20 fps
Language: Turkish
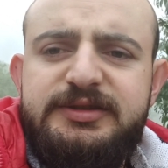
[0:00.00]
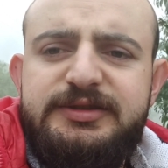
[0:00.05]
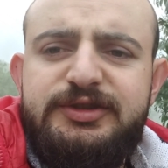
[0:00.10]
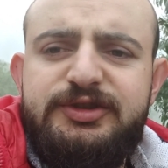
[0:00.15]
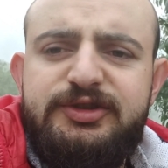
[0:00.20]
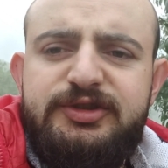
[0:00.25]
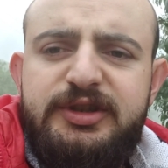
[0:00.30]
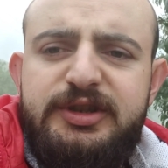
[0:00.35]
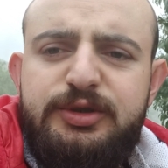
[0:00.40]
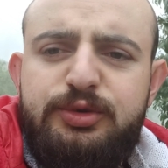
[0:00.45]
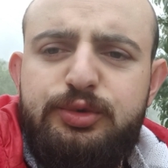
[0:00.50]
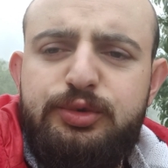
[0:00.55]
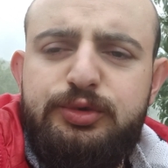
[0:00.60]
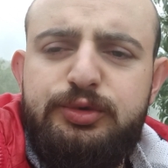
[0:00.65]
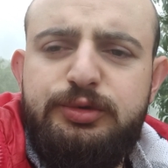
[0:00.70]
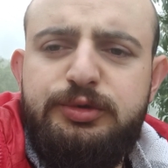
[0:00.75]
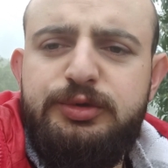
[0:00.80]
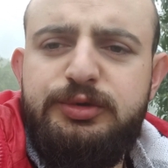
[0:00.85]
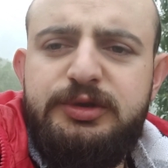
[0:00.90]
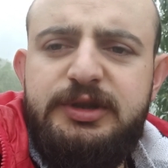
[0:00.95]
İşte
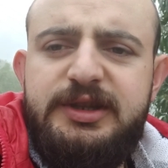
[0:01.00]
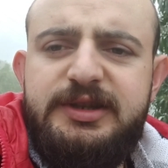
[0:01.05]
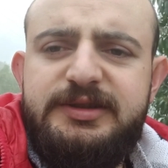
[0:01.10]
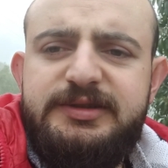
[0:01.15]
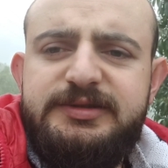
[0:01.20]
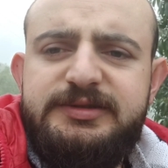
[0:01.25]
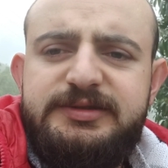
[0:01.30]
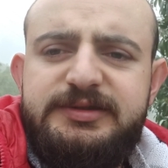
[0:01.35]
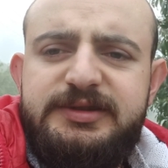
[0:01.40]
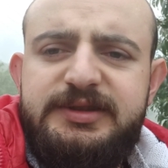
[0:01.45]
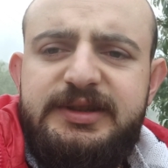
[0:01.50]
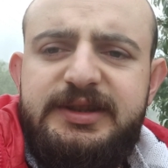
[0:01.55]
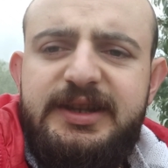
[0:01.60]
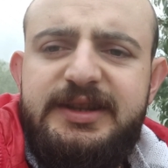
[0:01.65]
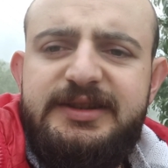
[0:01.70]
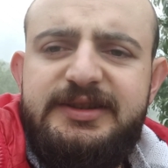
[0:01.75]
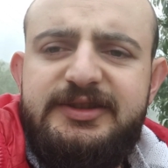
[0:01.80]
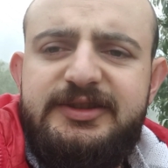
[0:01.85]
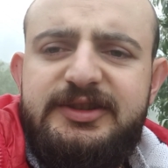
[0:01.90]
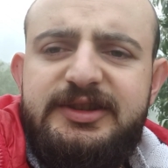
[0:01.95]
kugulluları,
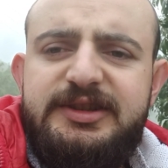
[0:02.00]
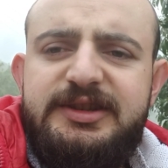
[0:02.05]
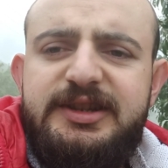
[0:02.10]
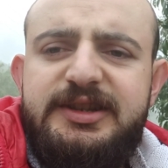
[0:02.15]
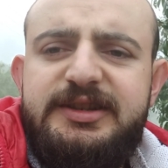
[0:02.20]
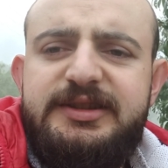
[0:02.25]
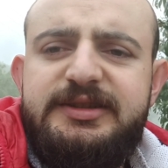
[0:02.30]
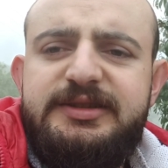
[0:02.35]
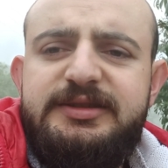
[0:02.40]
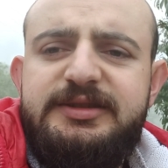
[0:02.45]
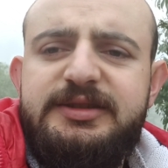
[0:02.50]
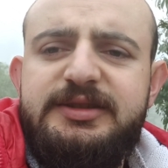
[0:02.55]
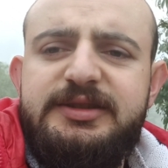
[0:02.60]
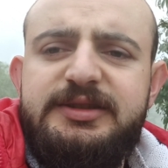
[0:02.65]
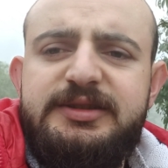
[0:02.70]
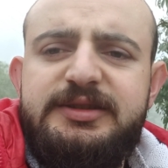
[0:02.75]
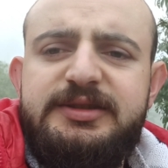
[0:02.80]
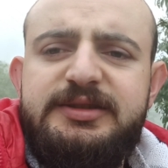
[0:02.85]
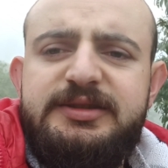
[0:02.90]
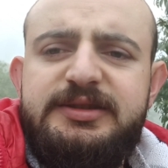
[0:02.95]
denizlileri,
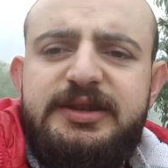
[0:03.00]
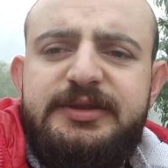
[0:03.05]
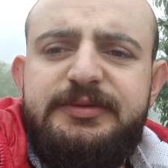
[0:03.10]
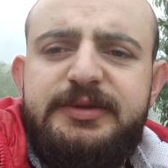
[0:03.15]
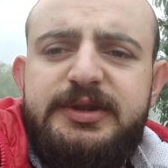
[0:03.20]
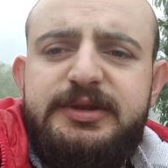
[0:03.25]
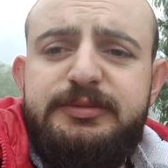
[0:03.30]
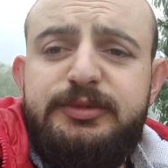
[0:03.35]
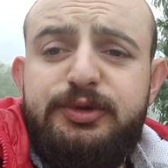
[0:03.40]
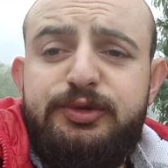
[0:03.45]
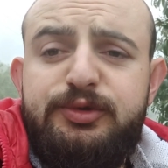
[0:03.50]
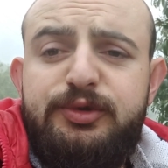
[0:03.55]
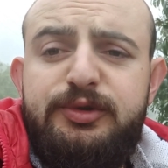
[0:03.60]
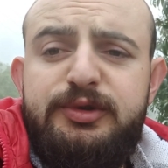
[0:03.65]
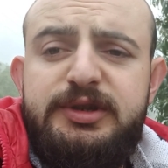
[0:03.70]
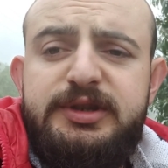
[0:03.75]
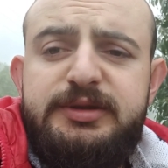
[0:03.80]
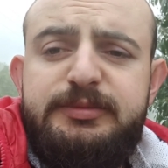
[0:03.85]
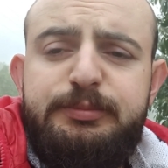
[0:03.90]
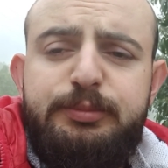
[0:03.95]
efendime
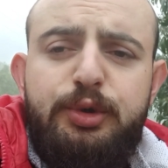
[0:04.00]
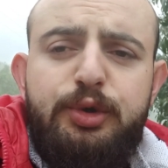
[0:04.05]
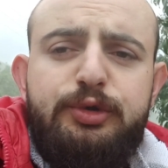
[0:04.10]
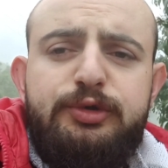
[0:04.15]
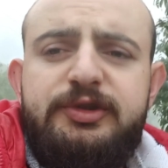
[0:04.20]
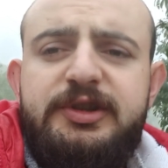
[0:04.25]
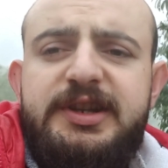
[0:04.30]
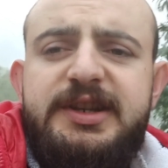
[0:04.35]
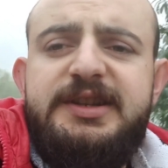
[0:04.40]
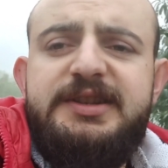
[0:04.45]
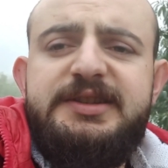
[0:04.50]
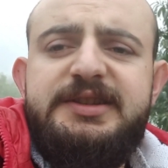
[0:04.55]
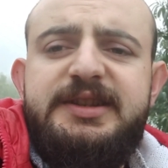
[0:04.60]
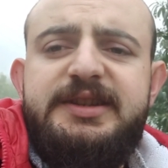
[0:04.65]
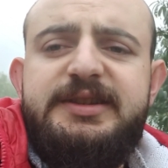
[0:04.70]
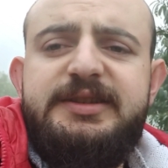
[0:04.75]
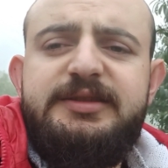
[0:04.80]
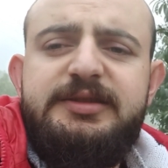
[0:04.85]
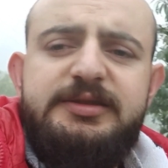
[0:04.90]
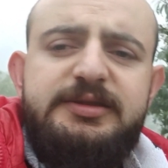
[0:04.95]
söyleyeyim
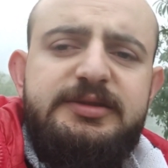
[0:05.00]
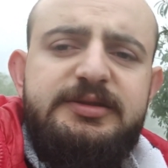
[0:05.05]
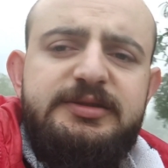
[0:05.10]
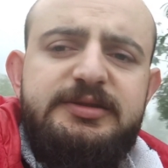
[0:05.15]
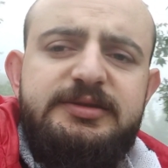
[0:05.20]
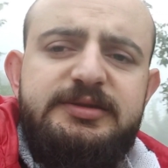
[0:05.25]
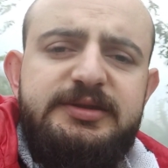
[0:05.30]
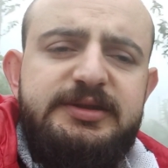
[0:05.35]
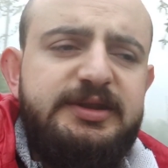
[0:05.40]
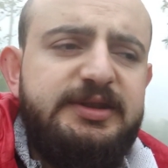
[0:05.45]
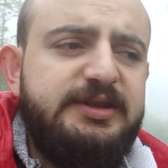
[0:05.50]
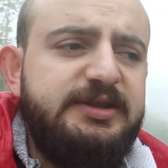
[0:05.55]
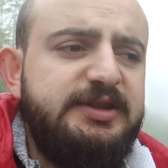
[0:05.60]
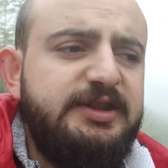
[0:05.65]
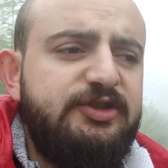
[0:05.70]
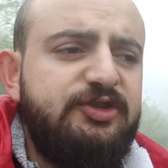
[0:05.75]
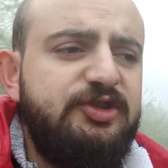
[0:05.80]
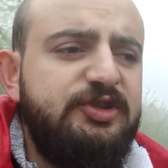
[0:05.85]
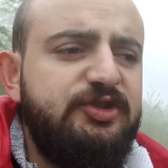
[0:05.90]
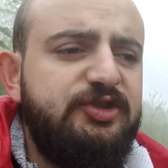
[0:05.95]
porselenleri, e,
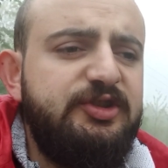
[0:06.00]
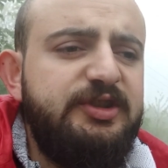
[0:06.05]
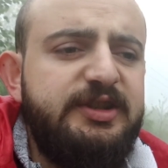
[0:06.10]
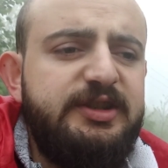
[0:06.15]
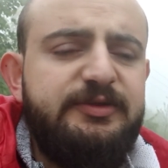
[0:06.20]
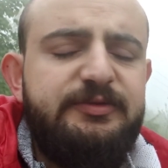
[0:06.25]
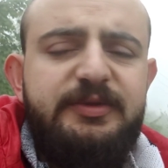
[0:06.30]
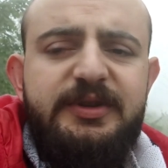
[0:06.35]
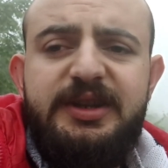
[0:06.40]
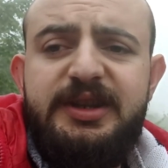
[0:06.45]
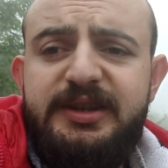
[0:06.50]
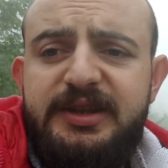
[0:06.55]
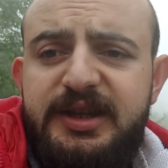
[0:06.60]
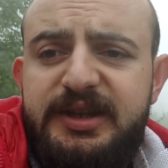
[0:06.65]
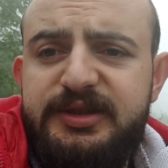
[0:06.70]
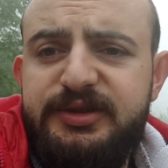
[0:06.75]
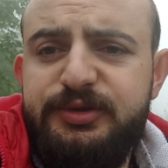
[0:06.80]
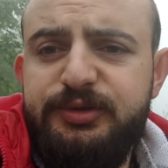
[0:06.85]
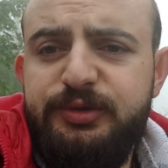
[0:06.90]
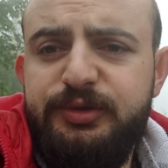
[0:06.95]
yeşilcileri falan
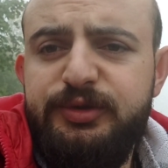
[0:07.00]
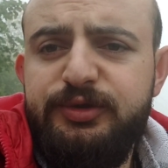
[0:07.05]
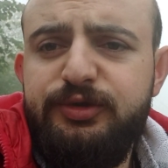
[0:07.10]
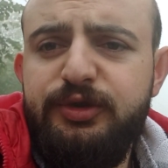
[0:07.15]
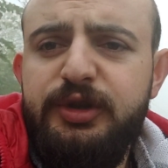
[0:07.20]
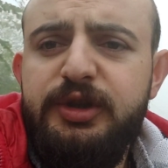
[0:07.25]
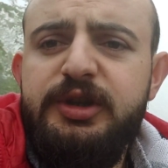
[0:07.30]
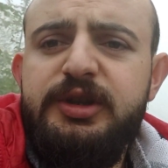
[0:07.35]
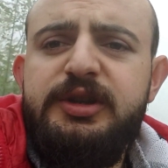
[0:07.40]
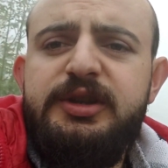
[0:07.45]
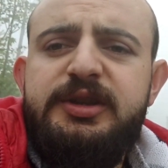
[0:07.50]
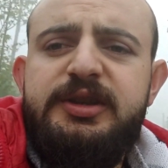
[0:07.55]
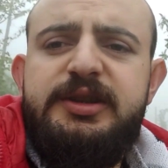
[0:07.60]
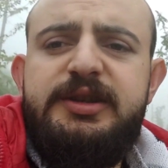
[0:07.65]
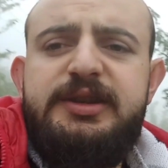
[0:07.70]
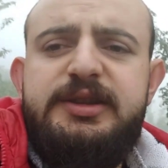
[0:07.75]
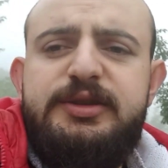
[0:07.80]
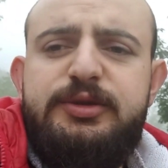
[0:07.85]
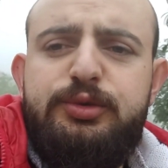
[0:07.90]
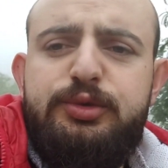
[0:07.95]
ayırıyoruz. E,
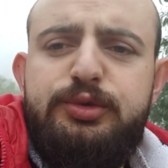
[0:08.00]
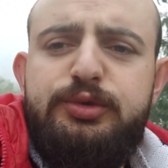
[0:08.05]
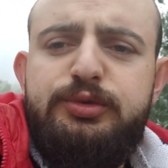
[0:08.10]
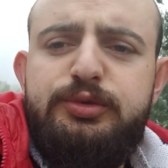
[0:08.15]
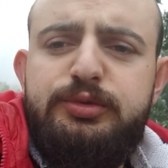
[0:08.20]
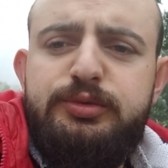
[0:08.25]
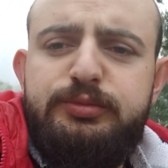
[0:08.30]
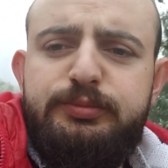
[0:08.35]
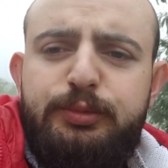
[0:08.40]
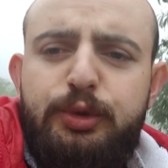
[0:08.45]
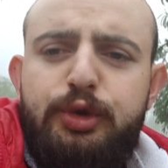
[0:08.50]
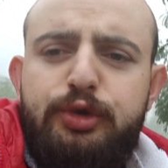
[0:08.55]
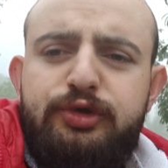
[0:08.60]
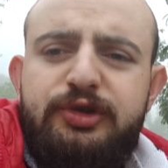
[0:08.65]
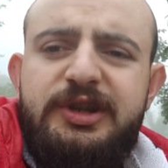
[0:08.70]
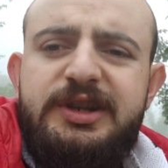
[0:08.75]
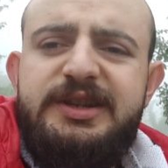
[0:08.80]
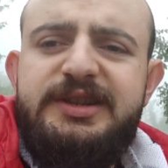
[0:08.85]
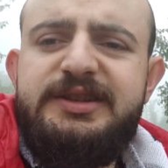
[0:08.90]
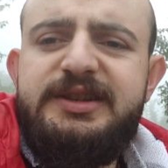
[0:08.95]
dün
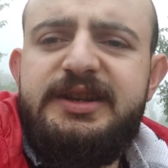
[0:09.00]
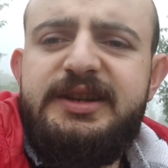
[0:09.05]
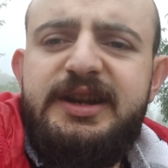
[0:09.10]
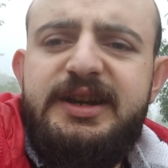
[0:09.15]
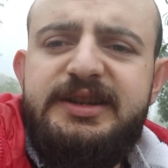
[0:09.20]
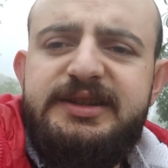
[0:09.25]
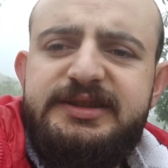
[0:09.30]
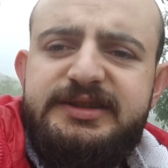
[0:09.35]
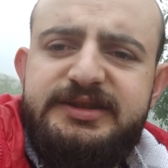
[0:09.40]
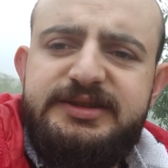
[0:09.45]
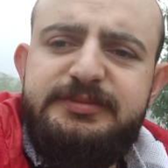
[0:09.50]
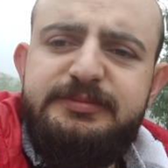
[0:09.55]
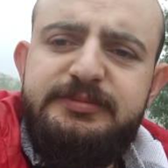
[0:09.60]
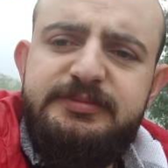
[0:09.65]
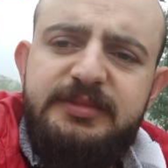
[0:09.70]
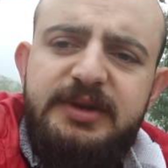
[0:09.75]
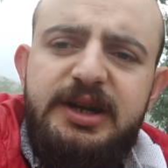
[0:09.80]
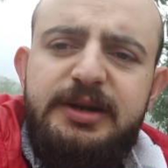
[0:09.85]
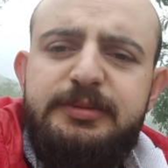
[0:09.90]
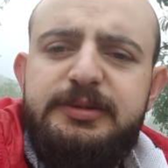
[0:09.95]
porselenleri ayırdım
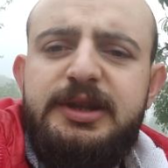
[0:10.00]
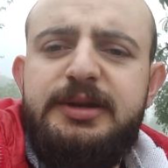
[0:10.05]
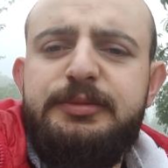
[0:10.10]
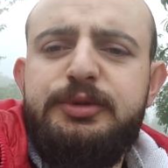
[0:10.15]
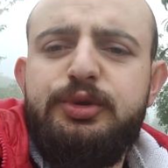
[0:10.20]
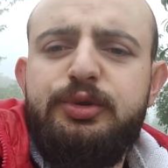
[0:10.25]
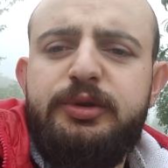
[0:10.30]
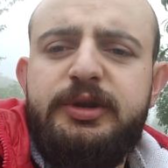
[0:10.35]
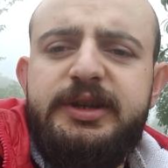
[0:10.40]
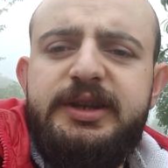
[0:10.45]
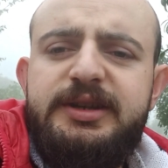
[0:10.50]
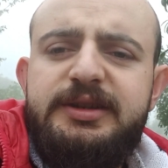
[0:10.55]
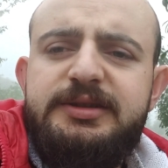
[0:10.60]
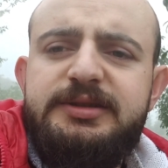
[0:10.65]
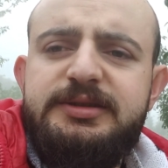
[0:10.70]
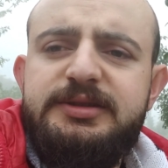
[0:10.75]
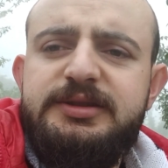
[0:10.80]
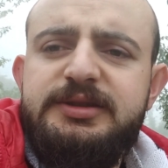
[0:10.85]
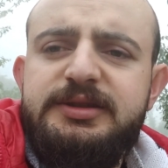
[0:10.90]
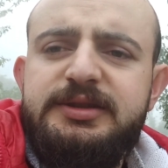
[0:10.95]
ablamın oraya.
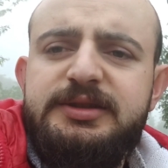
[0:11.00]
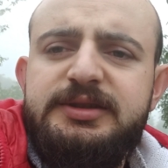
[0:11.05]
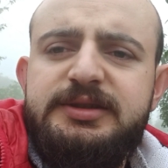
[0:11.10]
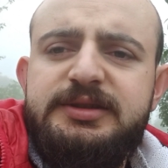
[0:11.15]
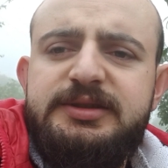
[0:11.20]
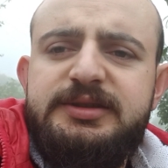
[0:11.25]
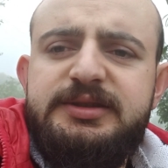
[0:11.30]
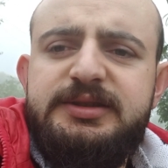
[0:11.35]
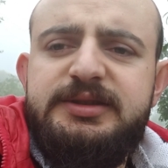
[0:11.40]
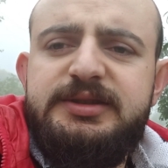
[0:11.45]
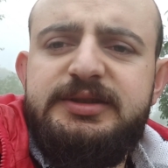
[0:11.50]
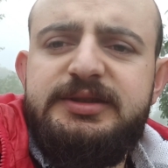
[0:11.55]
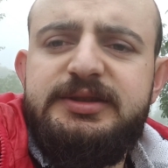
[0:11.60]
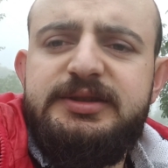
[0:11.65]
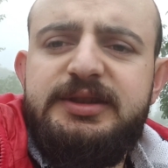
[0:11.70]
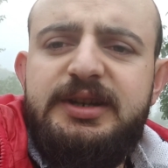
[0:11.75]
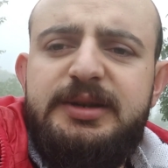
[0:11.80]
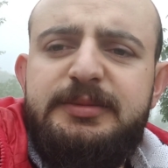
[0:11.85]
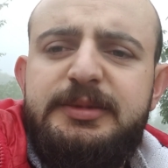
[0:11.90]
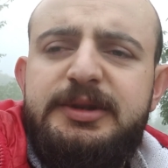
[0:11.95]

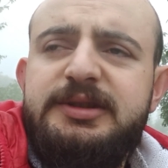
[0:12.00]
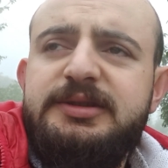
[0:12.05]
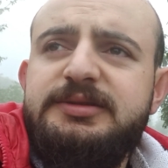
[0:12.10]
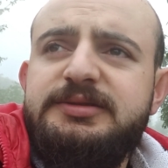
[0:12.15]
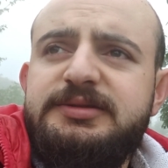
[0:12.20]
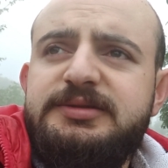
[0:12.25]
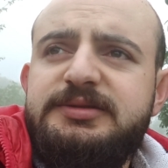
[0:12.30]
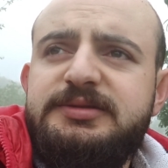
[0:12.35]
E, ama